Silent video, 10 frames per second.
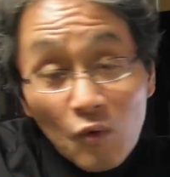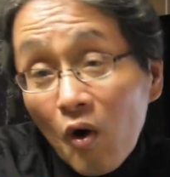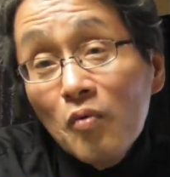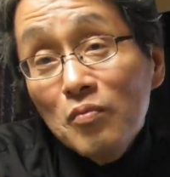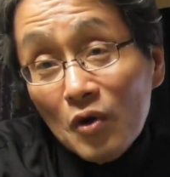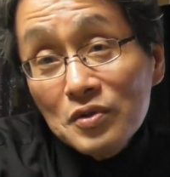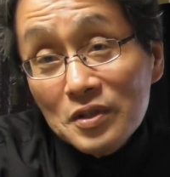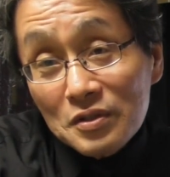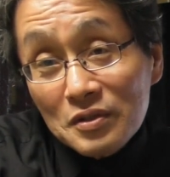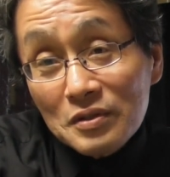本門
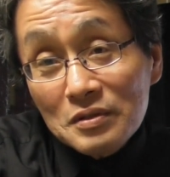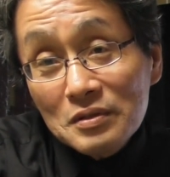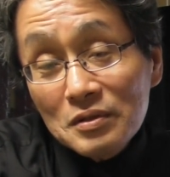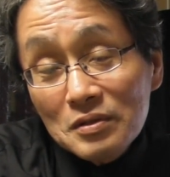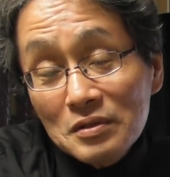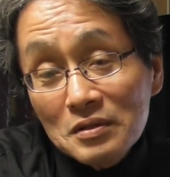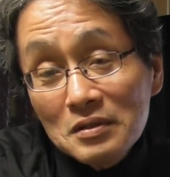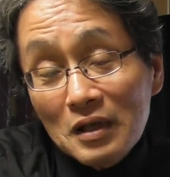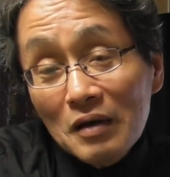寺っていう